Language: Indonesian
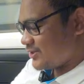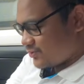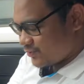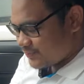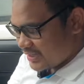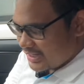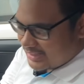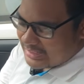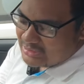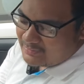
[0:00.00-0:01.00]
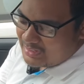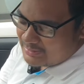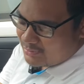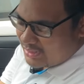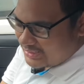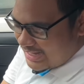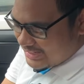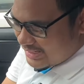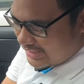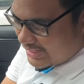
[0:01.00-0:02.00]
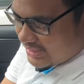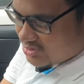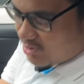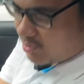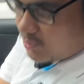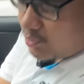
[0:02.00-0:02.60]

gitu. Lalu di bagian bawah lagi ada kayak tombol